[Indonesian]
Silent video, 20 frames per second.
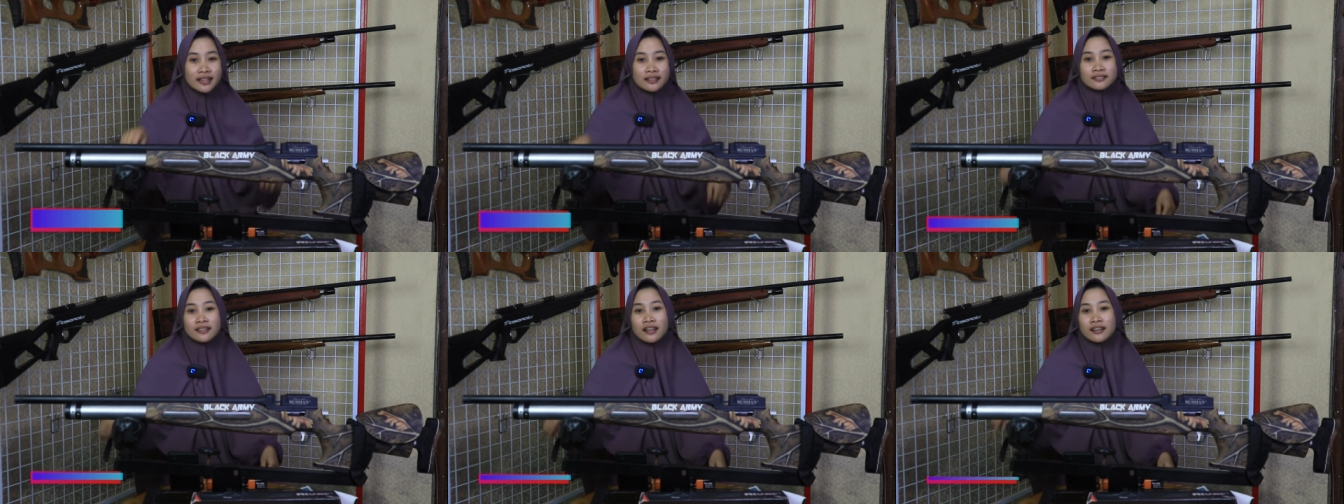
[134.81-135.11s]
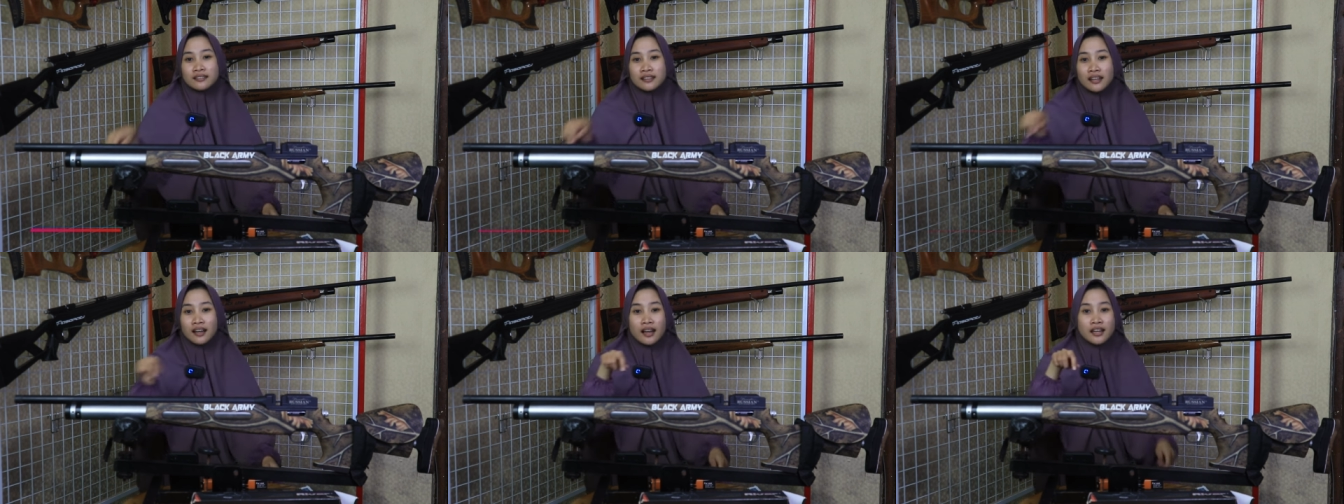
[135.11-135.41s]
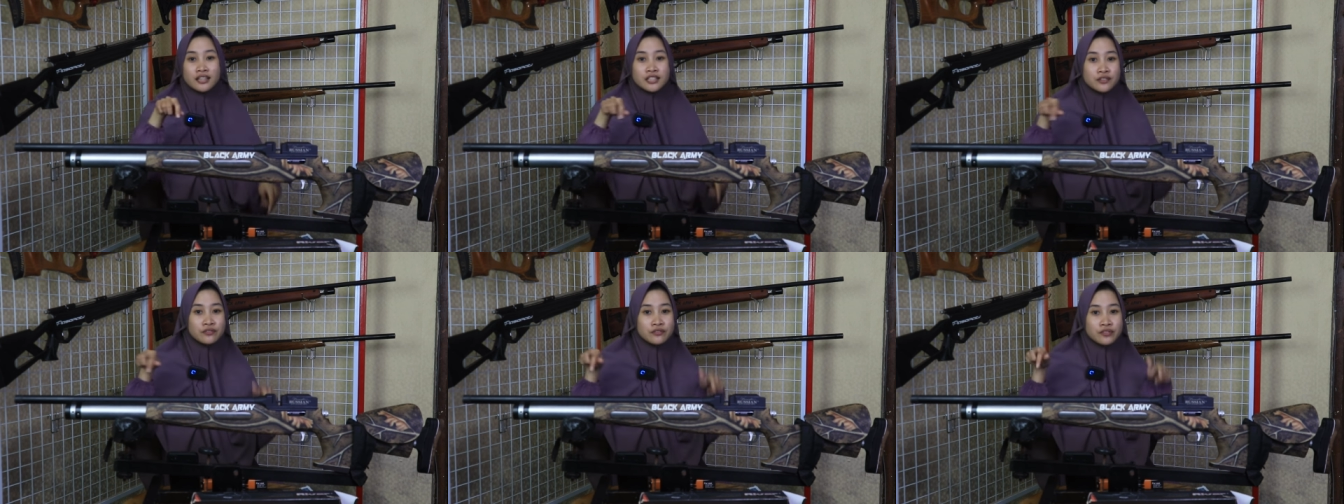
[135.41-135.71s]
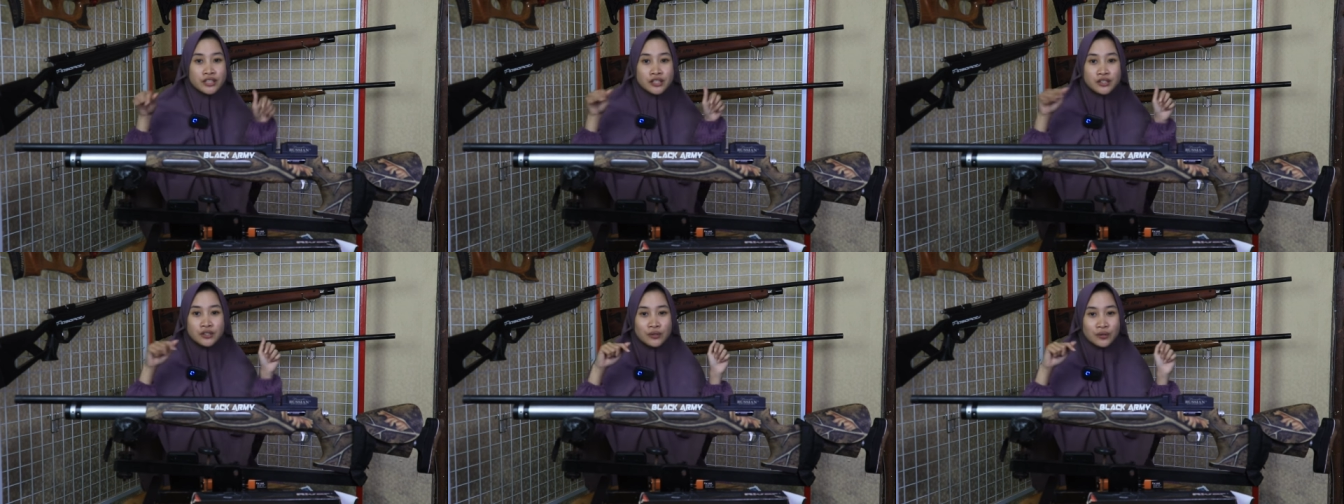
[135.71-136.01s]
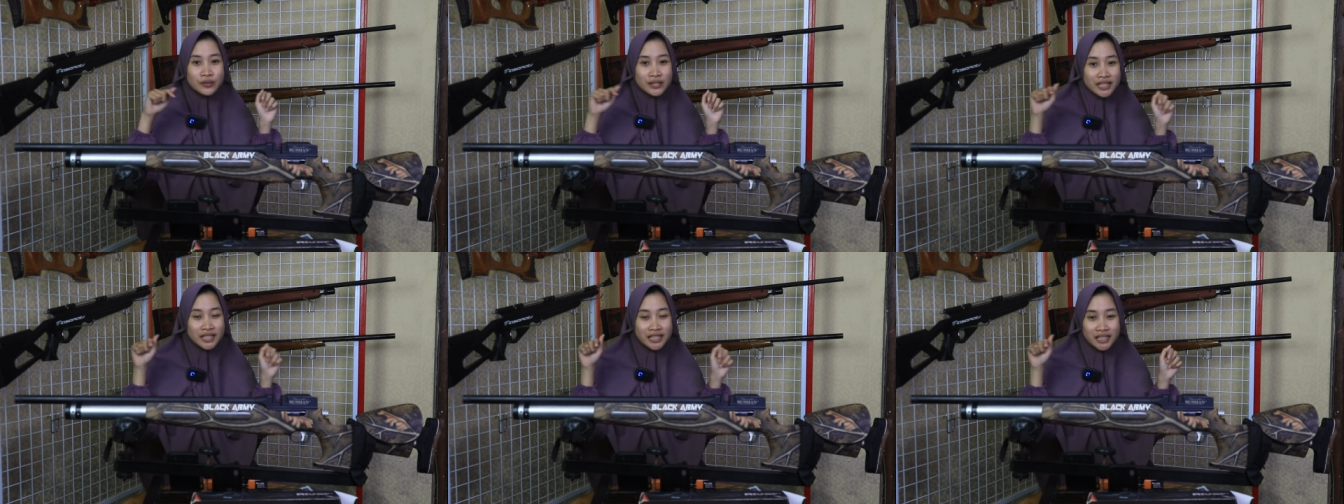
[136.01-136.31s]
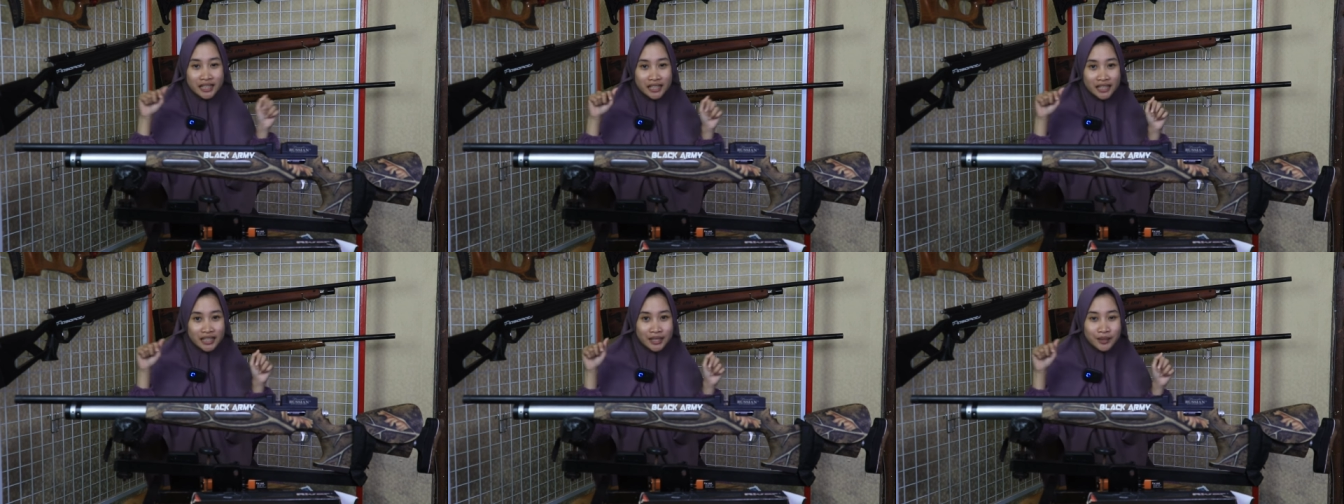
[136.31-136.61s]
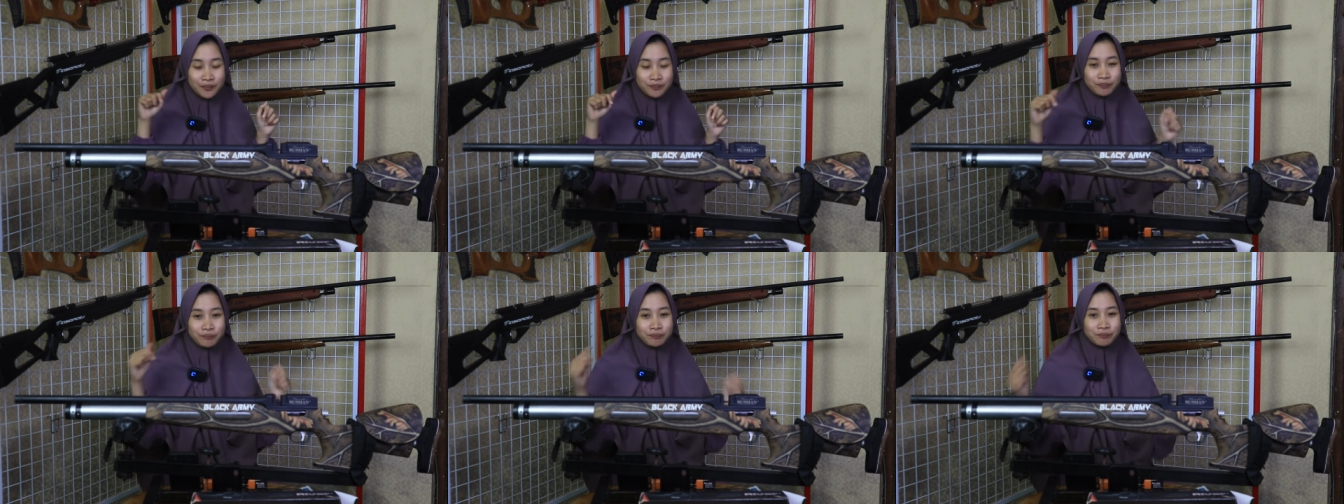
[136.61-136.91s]
yang tertera di video
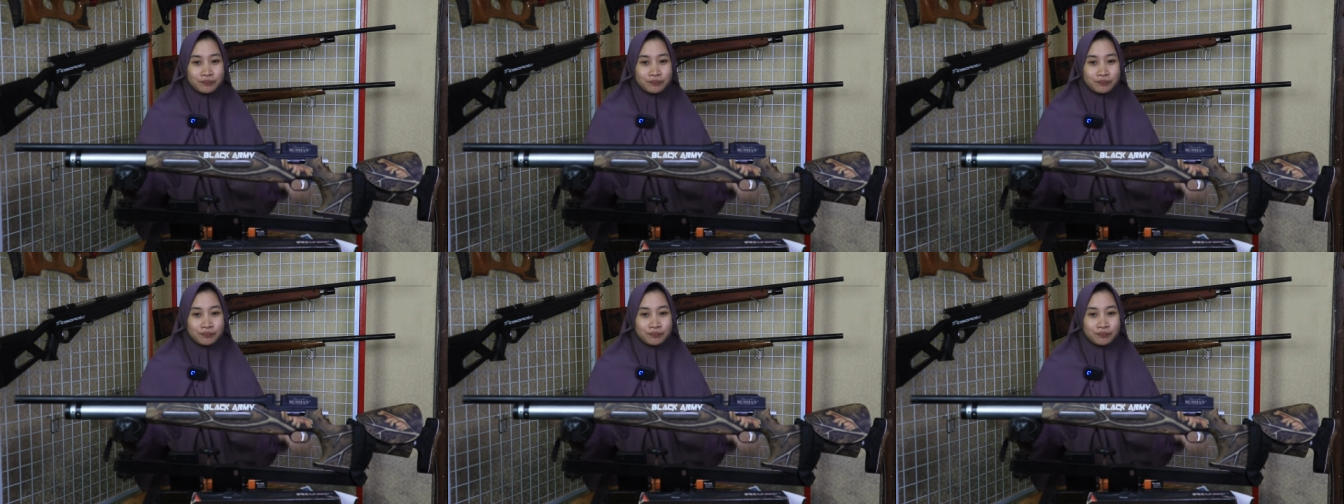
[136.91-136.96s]
ini.